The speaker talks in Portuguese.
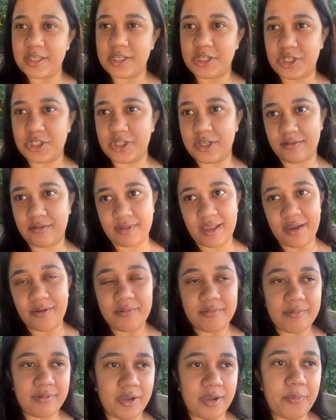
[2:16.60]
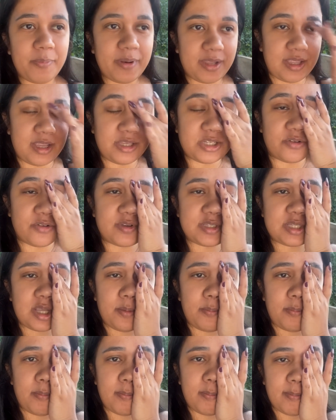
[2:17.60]
a gente, né, eu, eu pretendia
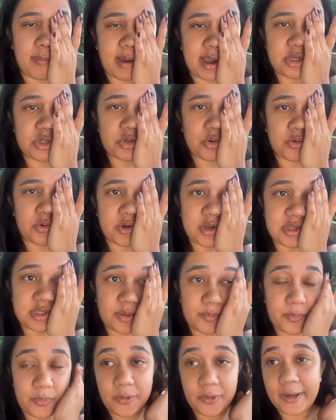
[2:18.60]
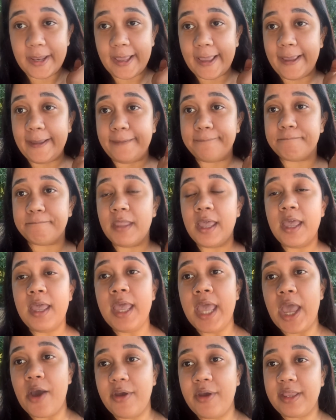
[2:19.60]
fazer mais coisa, porém
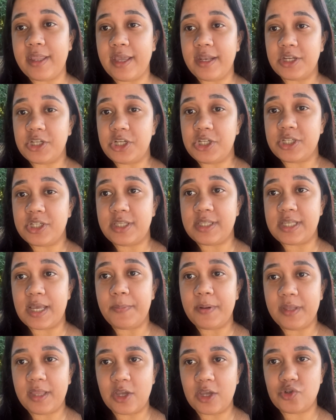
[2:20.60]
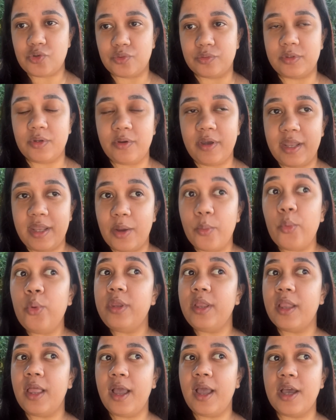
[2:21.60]
eu e a Taina, a gente sempre tá junto. Eu queria
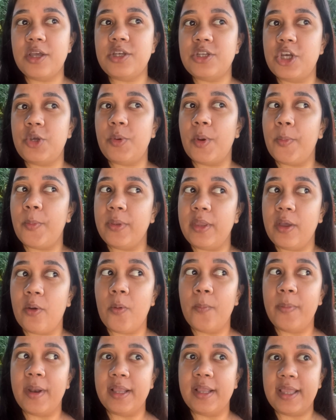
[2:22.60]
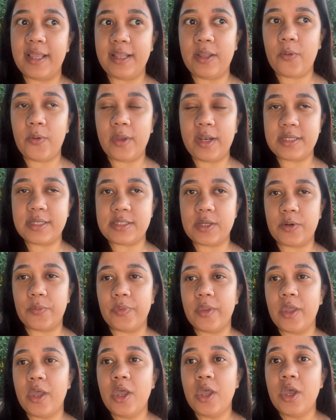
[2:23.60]
muito lá em Caxias pra poder comprar até decoração.
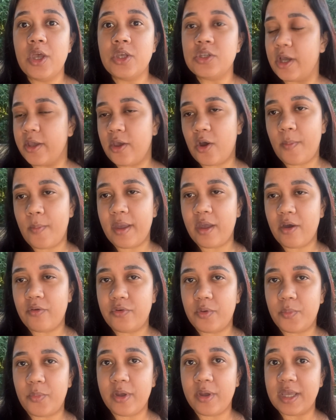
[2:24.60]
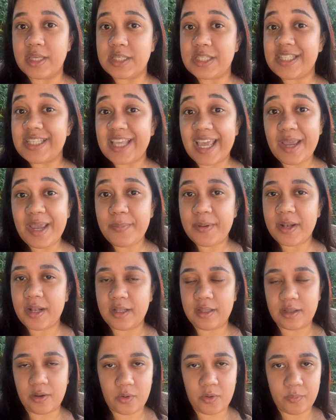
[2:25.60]
Só que como é que eu vou? Porque sempre
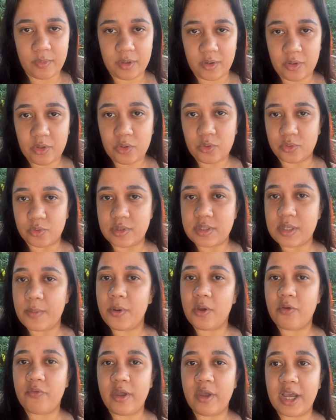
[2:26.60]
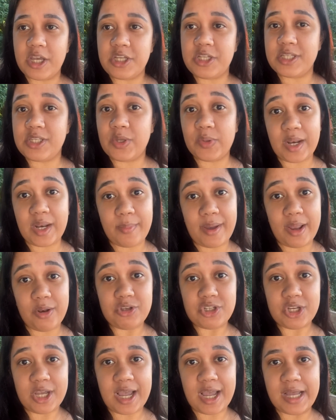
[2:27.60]
ela tá comigo em tudo. Sempre que eu vou em Caxias, eu
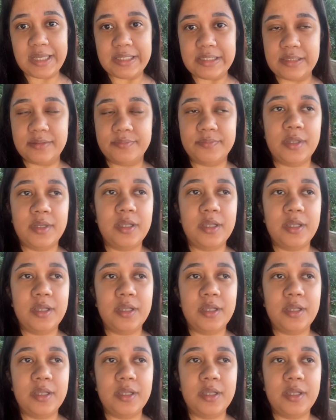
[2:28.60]
trabalho de casa.